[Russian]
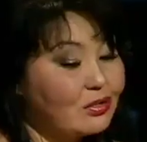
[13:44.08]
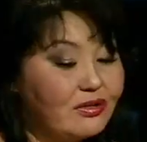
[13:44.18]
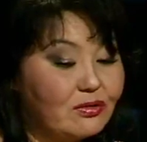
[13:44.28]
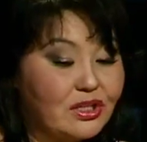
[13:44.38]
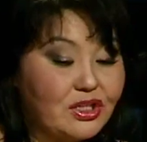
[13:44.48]
в виду.
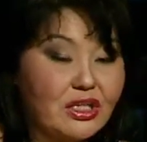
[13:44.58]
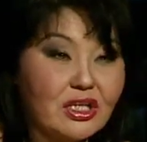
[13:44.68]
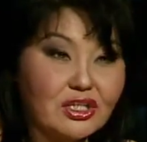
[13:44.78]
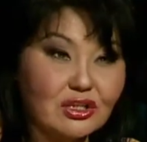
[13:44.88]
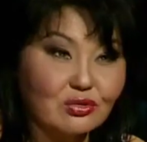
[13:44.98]

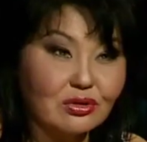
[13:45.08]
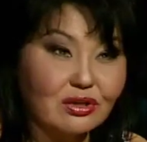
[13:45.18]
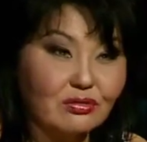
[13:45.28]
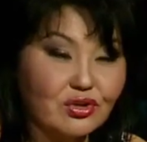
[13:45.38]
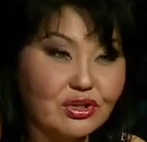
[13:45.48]
194
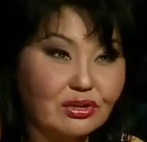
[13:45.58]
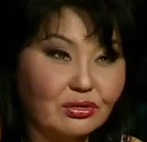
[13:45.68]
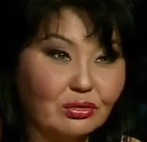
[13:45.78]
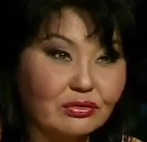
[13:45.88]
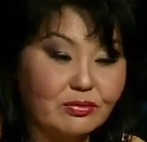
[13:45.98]
600 – это его
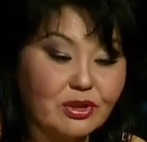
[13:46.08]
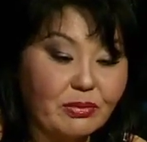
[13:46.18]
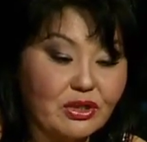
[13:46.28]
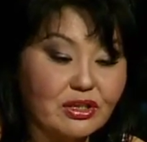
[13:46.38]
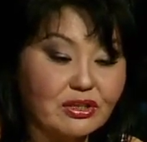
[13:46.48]
жизненный код.
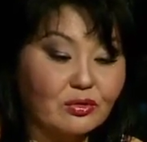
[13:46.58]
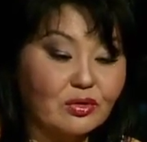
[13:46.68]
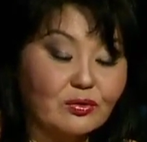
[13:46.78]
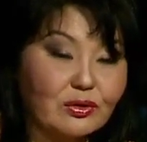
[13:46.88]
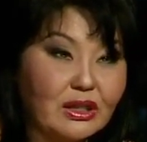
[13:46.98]
Вообще по
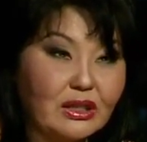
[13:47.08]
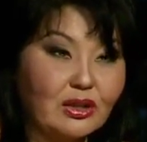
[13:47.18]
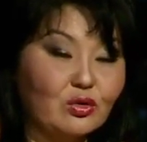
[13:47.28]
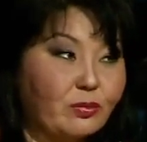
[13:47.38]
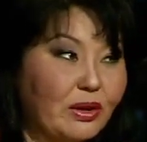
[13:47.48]
жизни у него
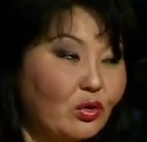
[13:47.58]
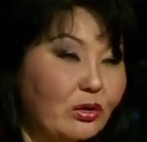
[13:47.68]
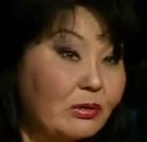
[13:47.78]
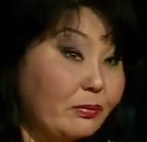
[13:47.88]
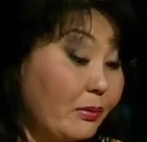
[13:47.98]
идут
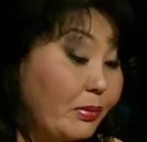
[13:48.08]
подъем, э,